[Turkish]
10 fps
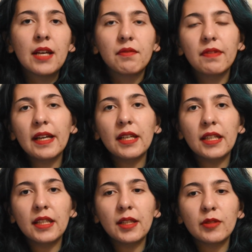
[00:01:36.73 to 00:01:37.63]
Ve
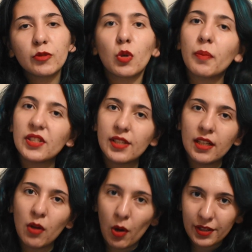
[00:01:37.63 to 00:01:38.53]
e, çok
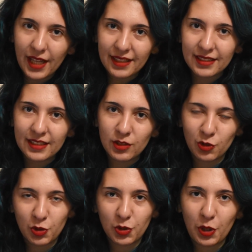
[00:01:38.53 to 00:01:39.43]
başarılı oynandığını
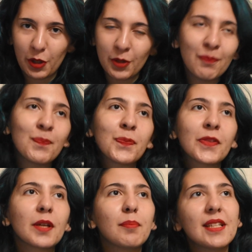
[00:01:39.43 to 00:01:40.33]
düşünüyorum.
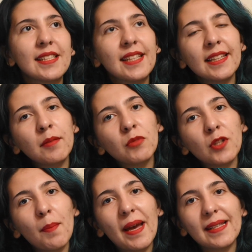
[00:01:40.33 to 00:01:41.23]
Bizde de
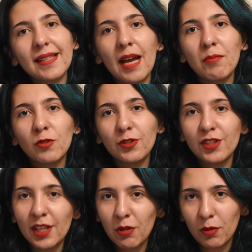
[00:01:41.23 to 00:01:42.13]
buna benzer
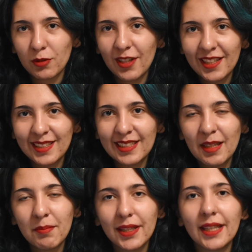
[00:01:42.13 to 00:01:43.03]
Mucize Doktor
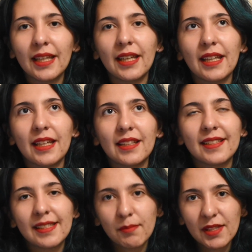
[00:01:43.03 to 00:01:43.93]
adında bir e,
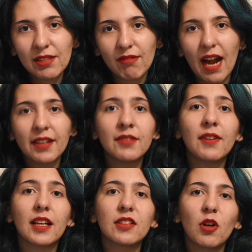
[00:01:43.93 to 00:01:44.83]
dizimiz vardı.
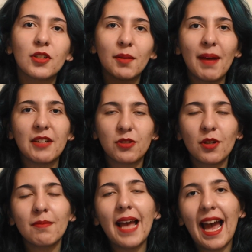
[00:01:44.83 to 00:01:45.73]
Fakat orada
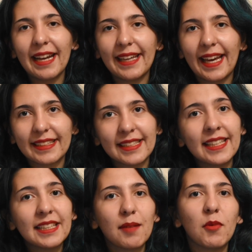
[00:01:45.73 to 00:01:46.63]
başrol bir erkekti.
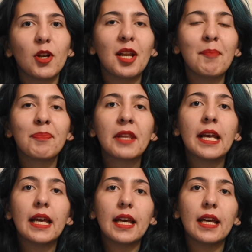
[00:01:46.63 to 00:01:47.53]
Yine böyle
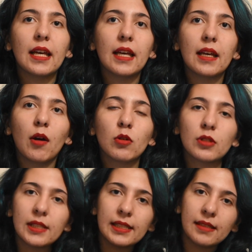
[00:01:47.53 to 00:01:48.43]
e,
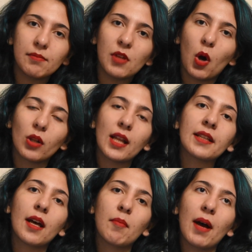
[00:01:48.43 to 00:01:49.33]
otizmli olan
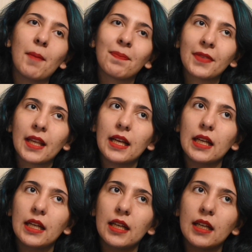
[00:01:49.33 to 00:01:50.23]
ama
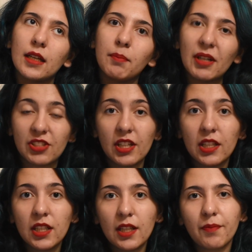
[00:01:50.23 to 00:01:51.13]
e,
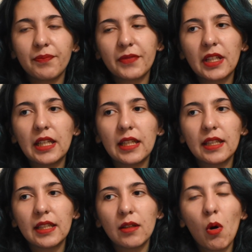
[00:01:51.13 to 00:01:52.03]
başarılı
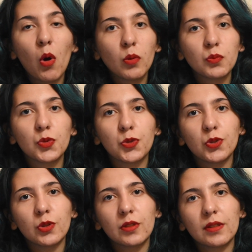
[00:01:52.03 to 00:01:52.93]
e,
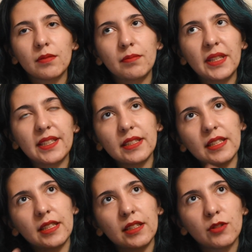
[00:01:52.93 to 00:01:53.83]
olmuş bir
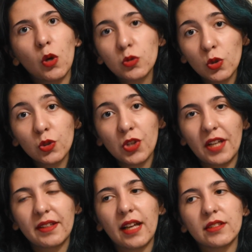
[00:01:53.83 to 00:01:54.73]
e, doktoru
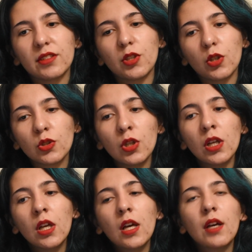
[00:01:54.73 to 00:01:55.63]
canlandırıyordu
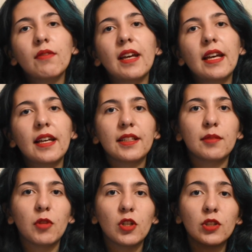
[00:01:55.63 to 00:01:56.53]
ve
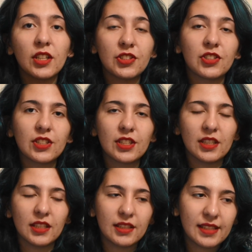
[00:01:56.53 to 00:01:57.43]
hani böyle aşırı
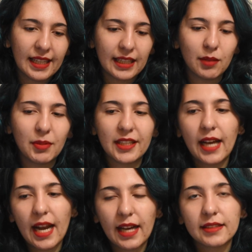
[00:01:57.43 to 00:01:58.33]
e, zeki bir
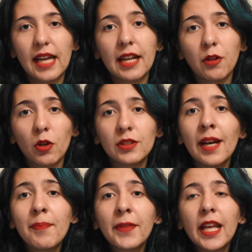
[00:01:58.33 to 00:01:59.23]
karakterdi o da.